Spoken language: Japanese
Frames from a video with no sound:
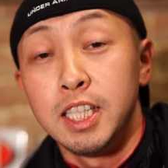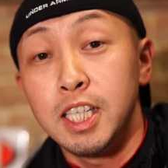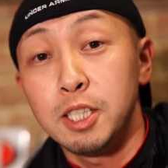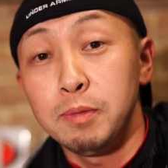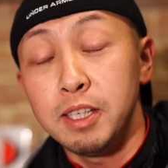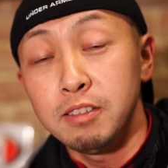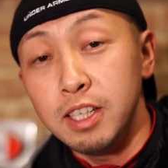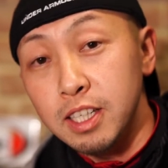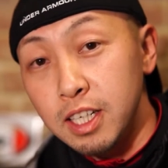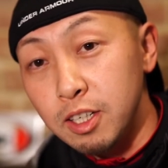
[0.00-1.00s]
夏前ぐ
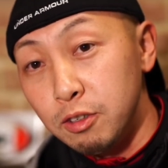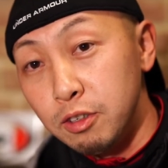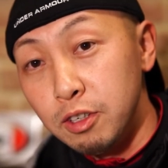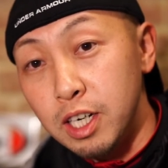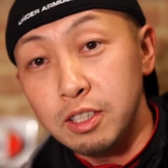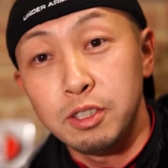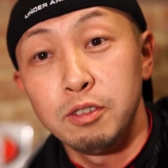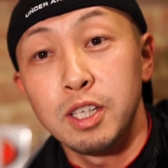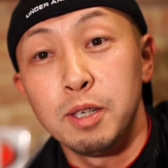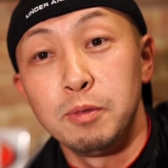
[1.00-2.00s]
らいからこう
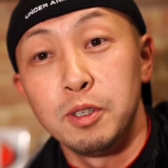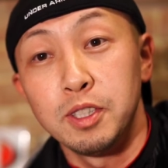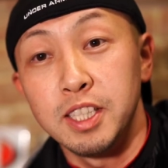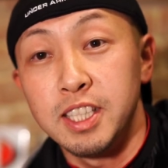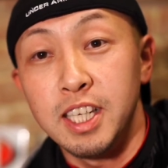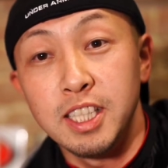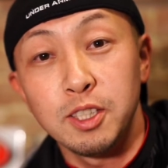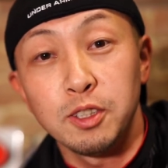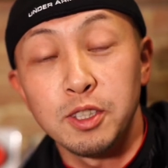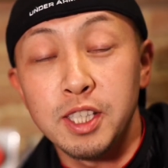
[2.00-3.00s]
アクションかも実際
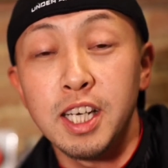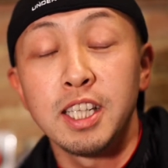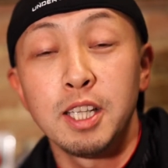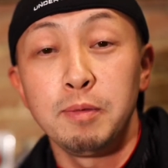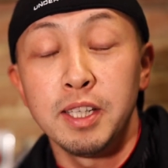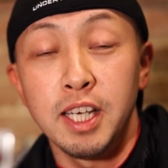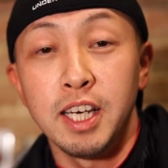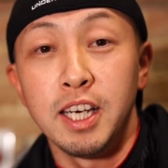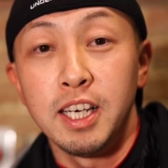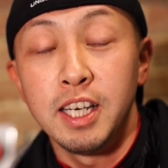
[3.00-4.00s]
にちょっと使ってみ
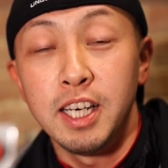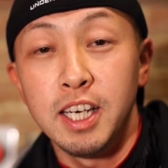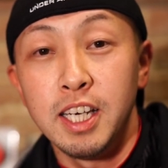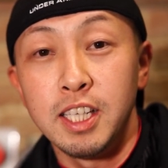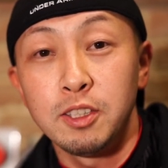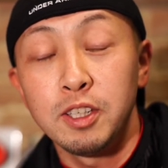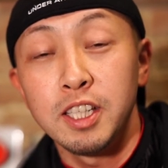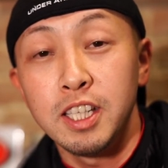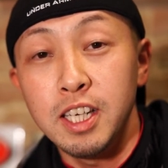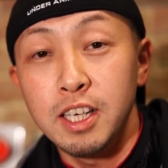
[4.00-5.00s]
て、えー、そ
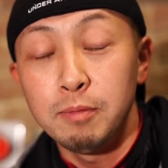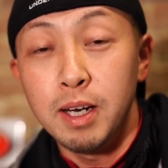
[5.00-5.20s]
れでね、